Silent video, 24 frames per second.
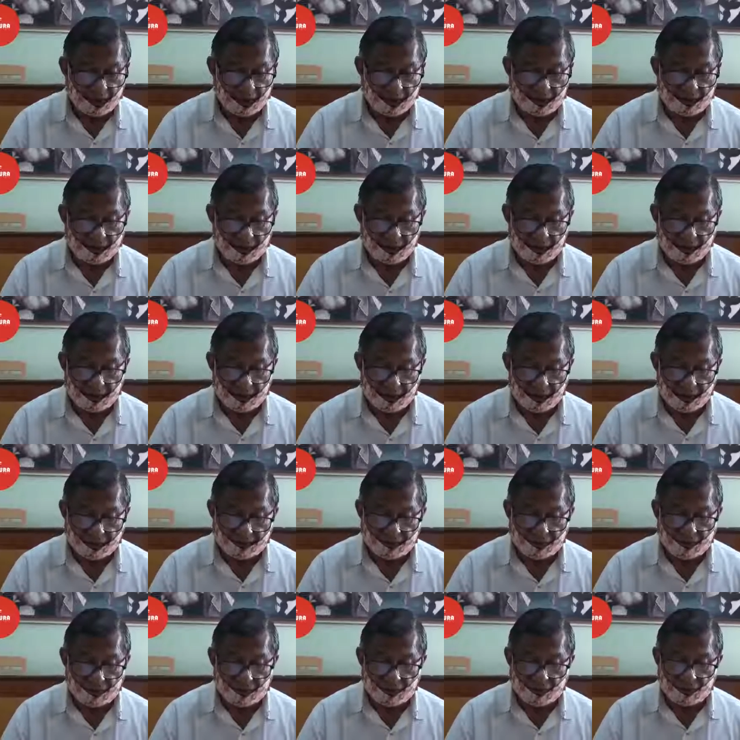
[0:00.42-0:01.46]
আমরা এই
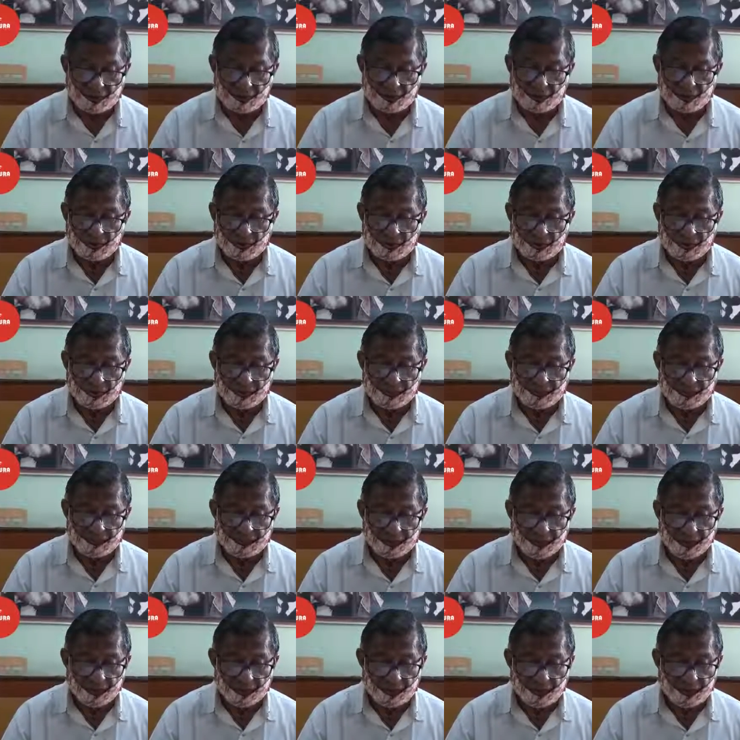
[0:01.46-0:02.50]
বিষয়গুলিওই
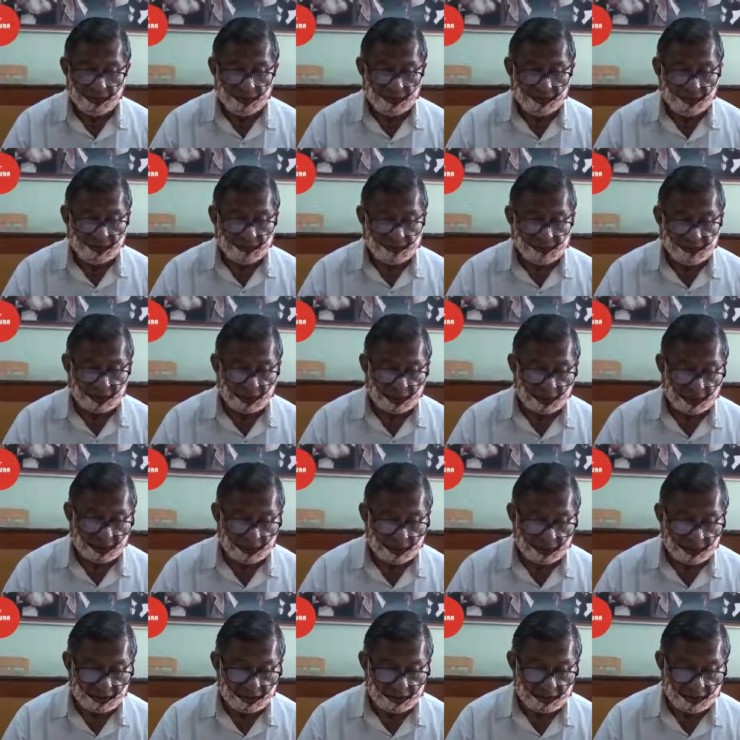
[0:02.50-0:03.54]
সেখানে
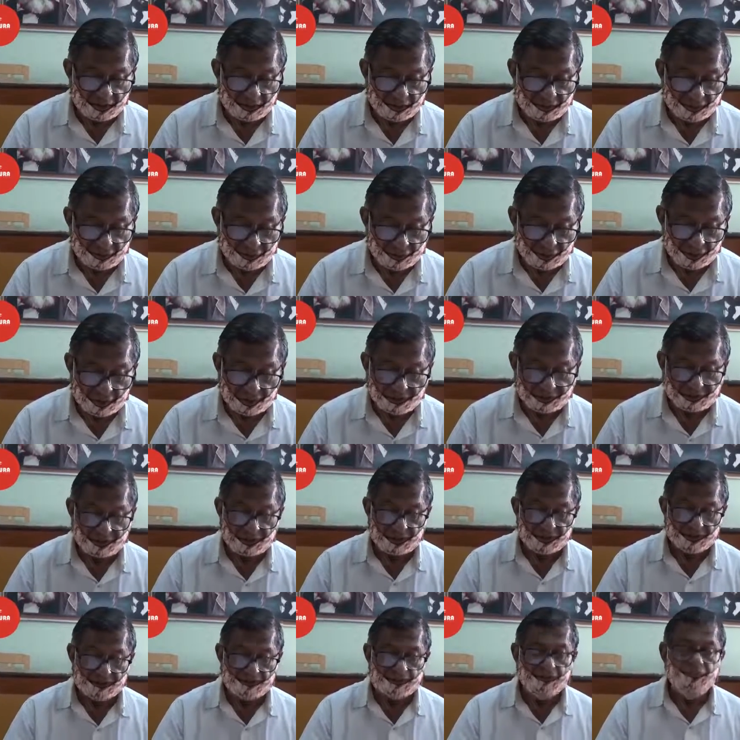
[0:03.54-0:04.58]
তুলেছি
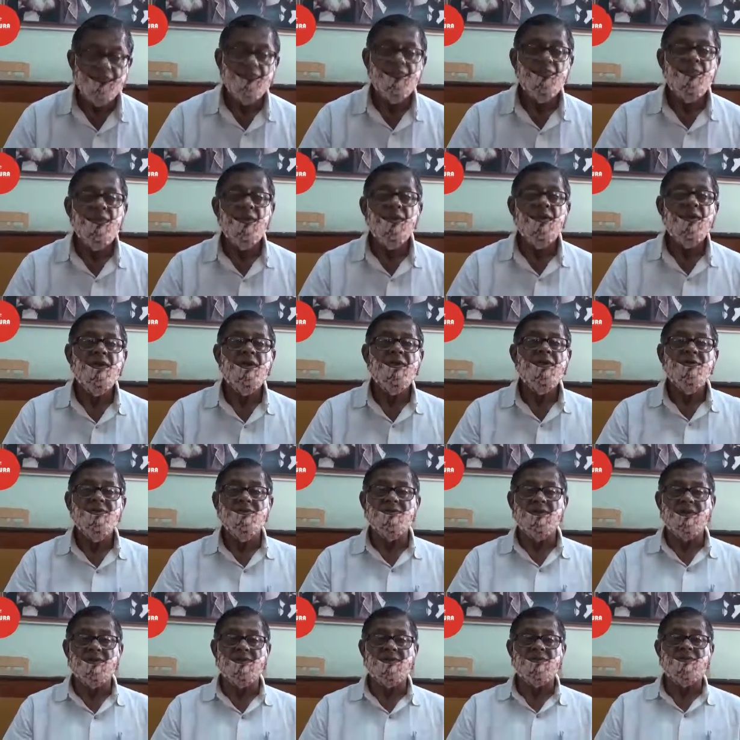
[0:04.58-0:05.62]

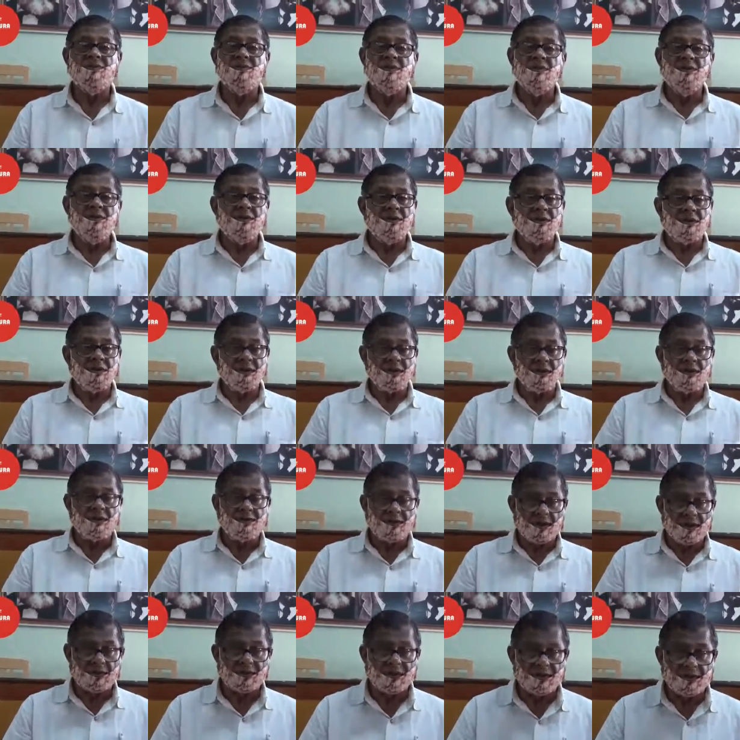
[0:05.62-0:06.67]
যাতে করে এটা
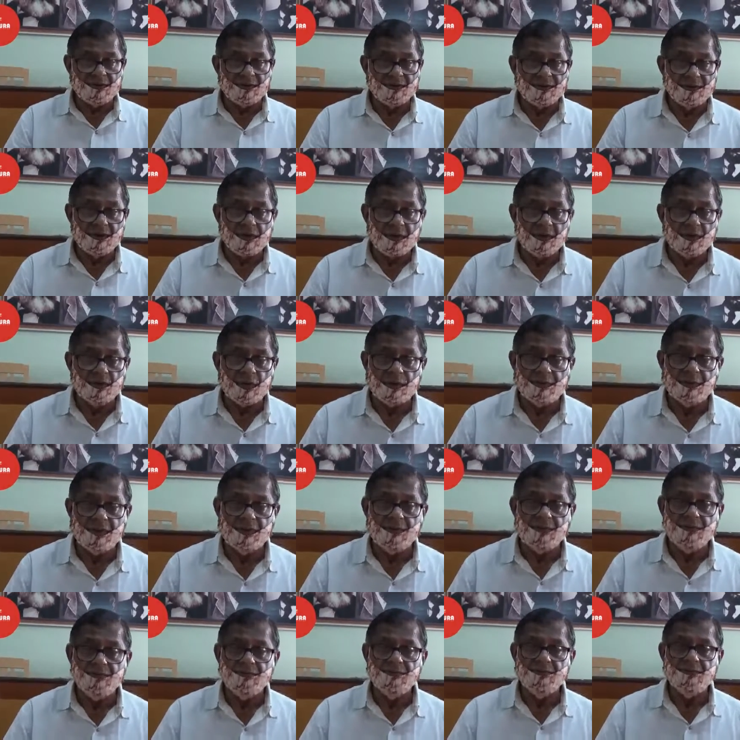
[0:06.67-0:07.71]
ইন্টারভেন তিনি করবেন
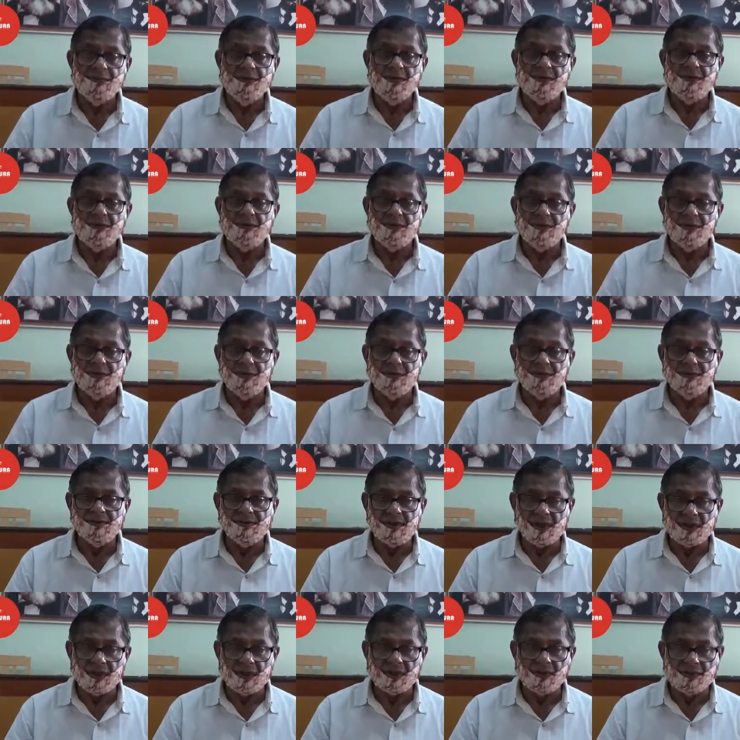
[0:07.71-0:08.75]
তিনি
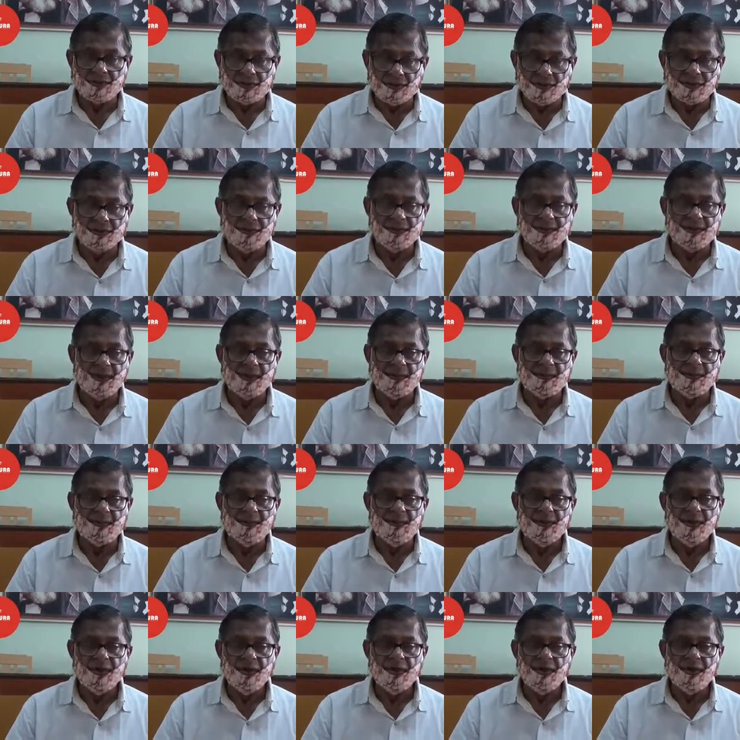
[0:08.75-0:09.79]
জেলার অধিকর্তা
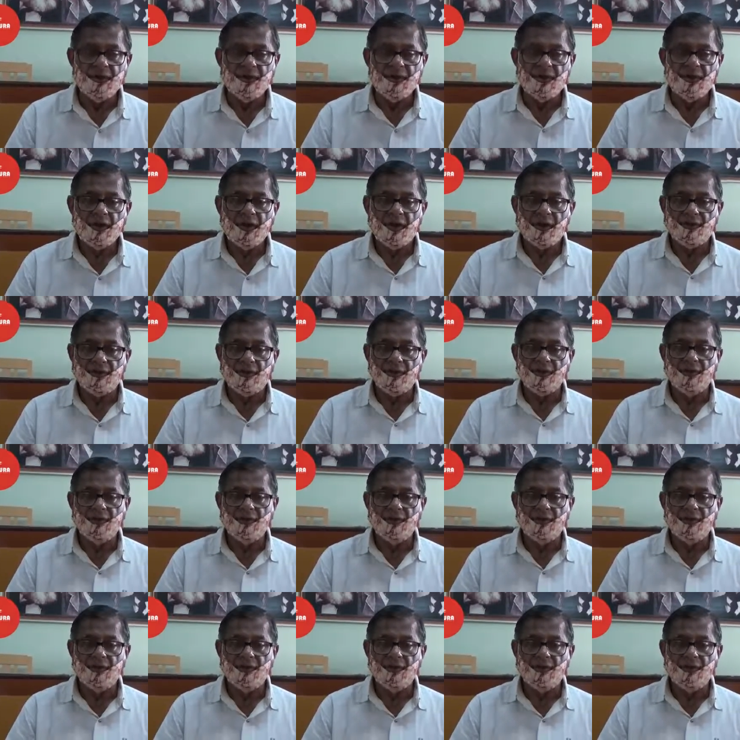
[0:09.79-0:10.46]
এবং